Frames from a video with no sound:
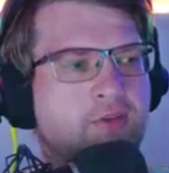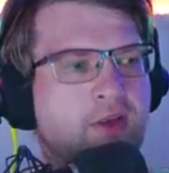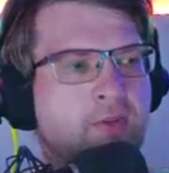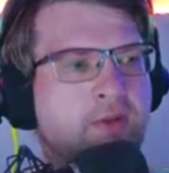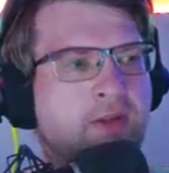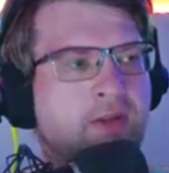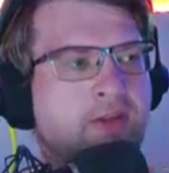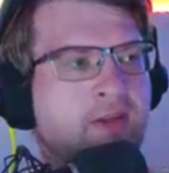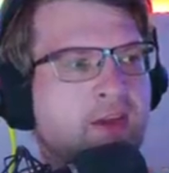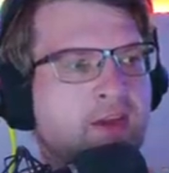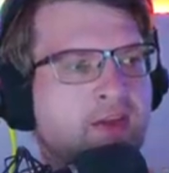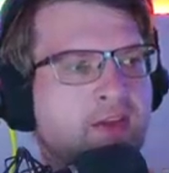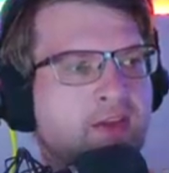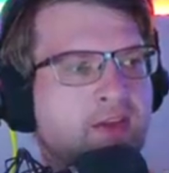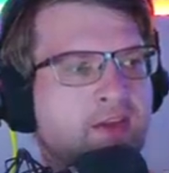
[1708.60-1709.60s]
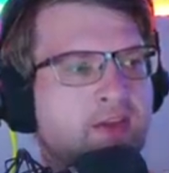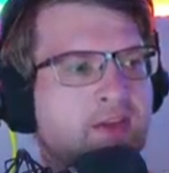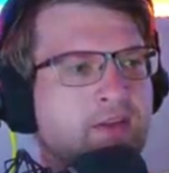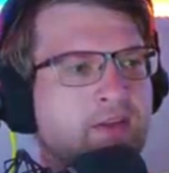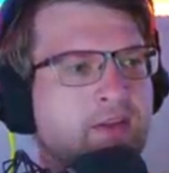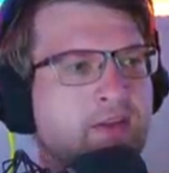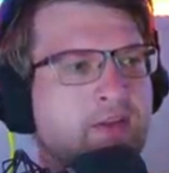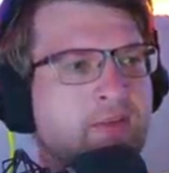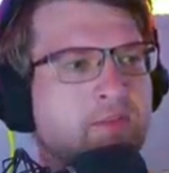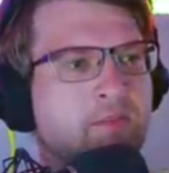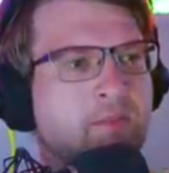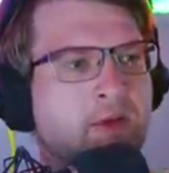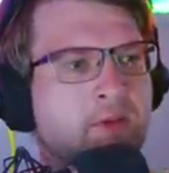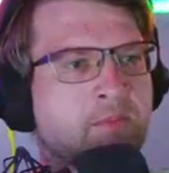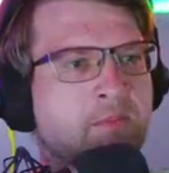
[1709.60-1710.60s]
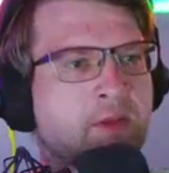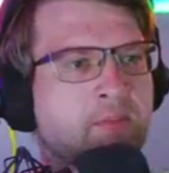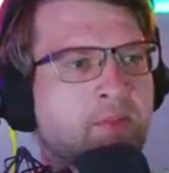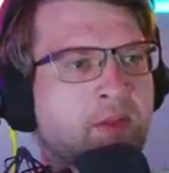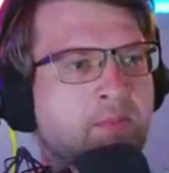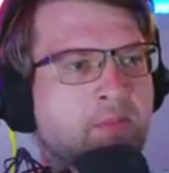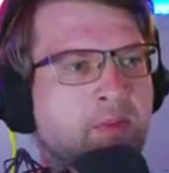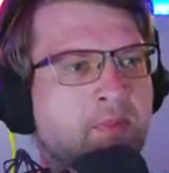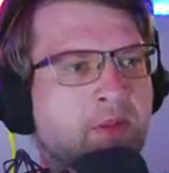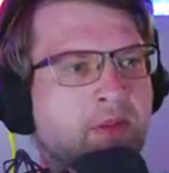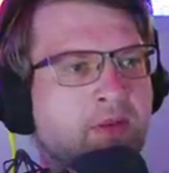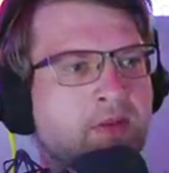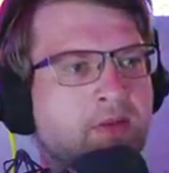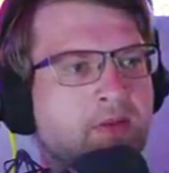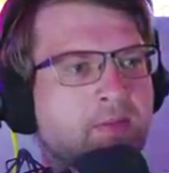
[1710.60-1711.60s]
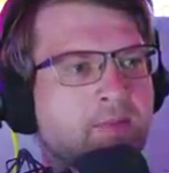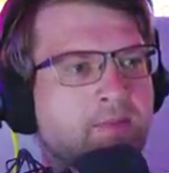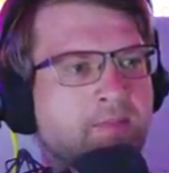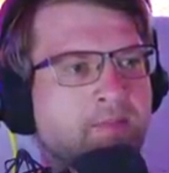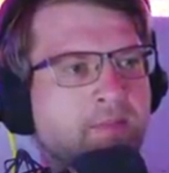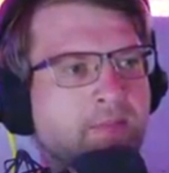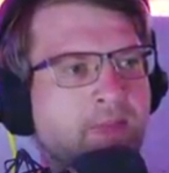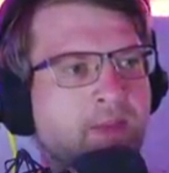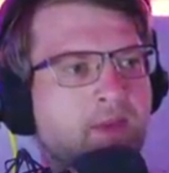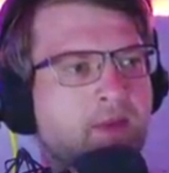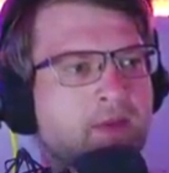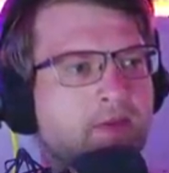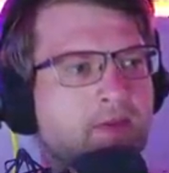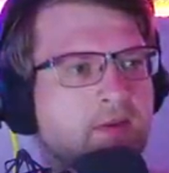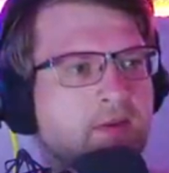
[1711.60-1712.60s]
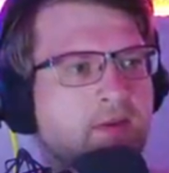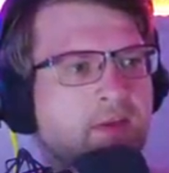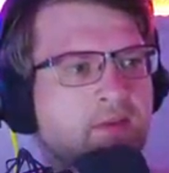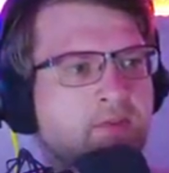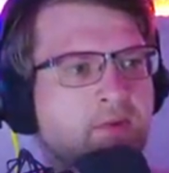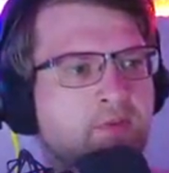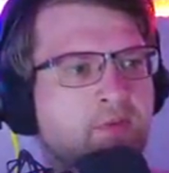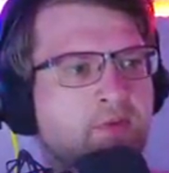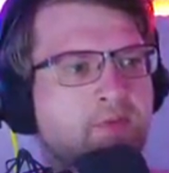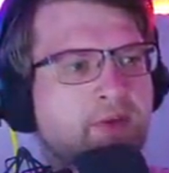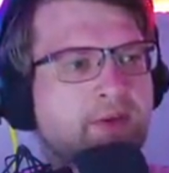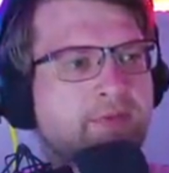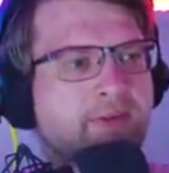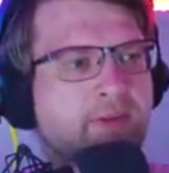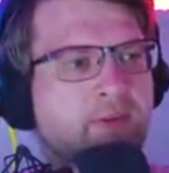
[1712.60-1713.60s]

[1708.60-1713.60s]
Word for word: Aufgabe nach der anderen. Mann, Mann, Mann, Mann, Mann. Erstmal wurden wir